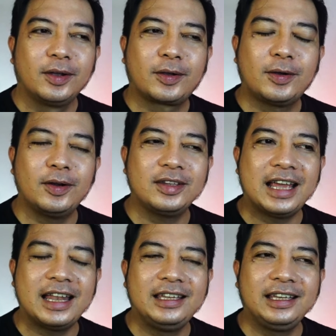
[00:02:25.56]
kok
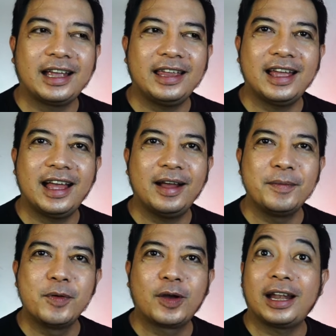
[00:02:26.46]
jadi
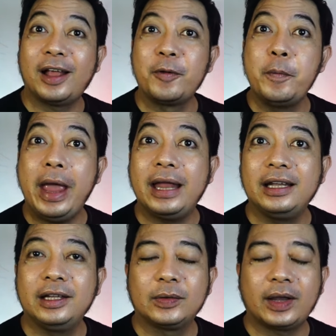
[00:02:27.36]
kayak bukan lagu band
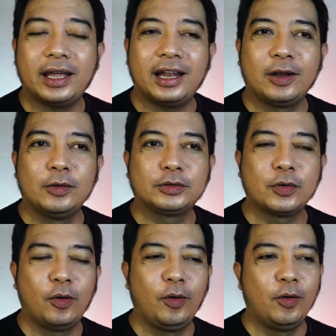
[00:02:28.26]
gitu kayak lagu
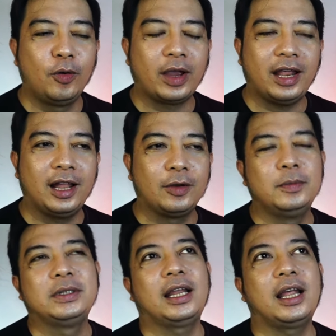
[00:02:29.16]
solo kayak lagu
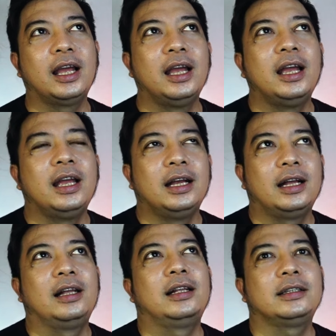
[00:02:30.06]
misalnya
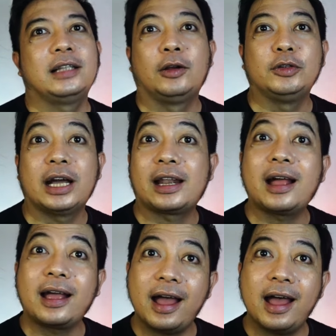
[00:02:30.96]
Eh, lagu
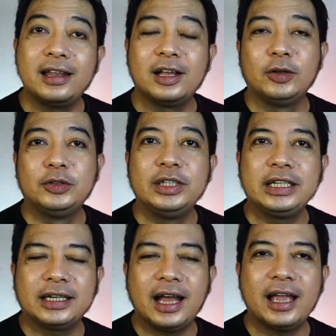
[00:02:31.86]
cakrakan lagu
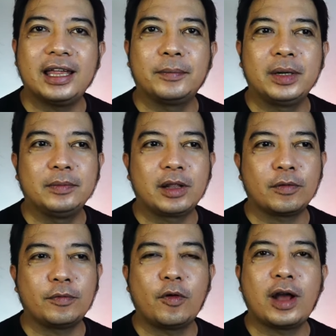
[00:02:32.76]
judika yang benar-benar
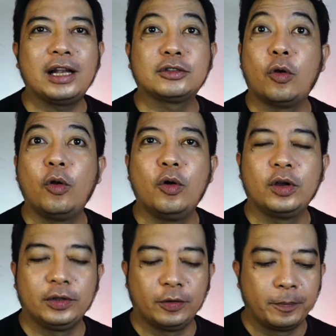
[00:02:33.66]
vokal solo
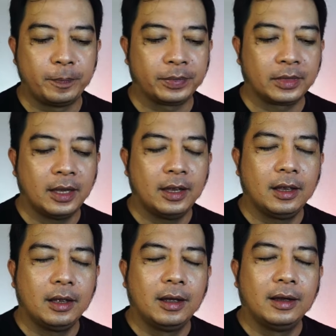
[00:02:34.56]
gitu
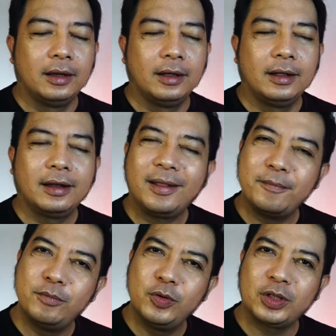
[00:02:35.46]

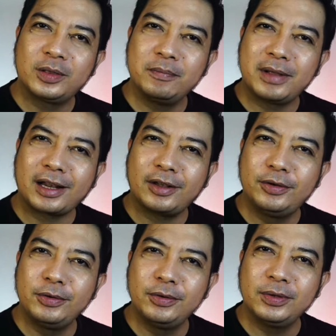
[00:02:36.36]
lembut
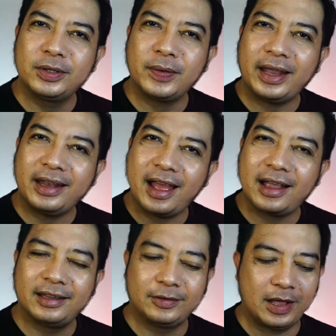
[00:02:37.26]
merdu itu
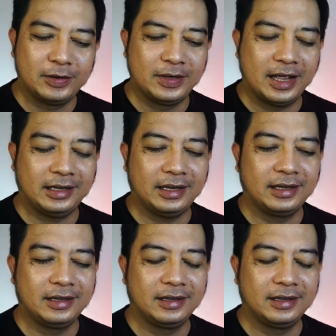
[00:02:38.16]
enak gitu alunannya